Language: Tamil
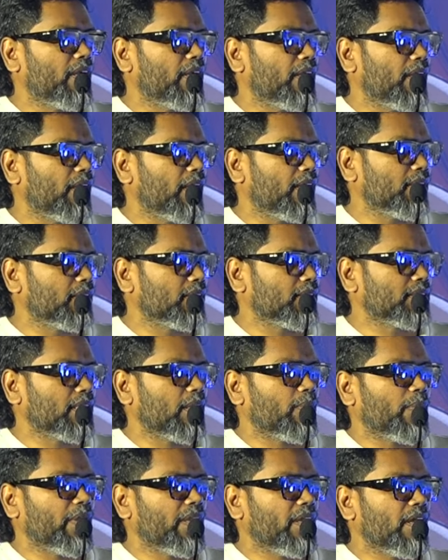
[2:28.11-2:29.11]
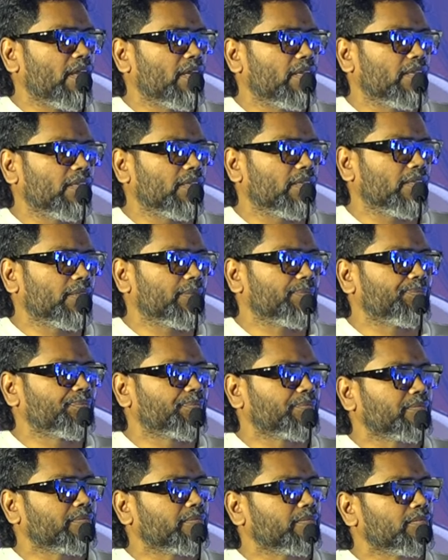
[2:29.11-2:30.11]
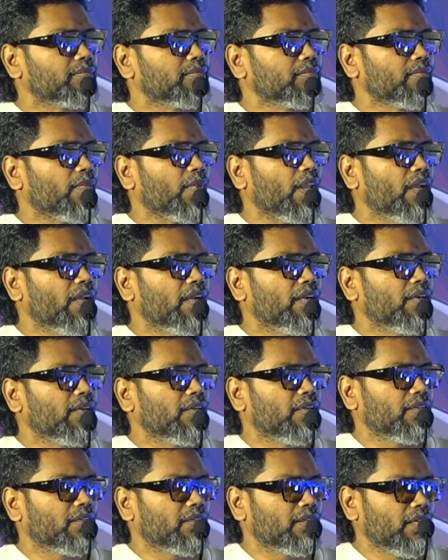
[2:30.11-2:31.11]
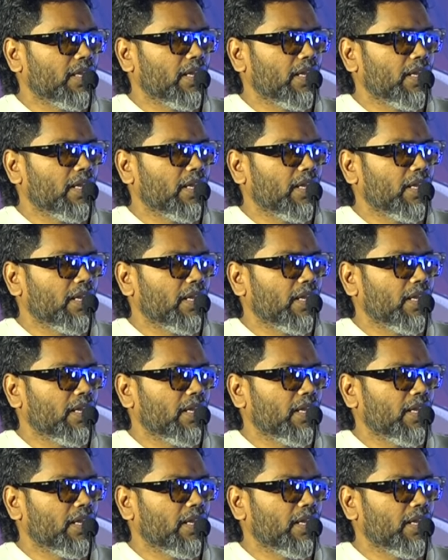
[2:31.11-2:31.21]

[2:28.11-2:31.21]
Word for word: நல்லா இருந்தது செம்மையாக இருந்தது அண்டு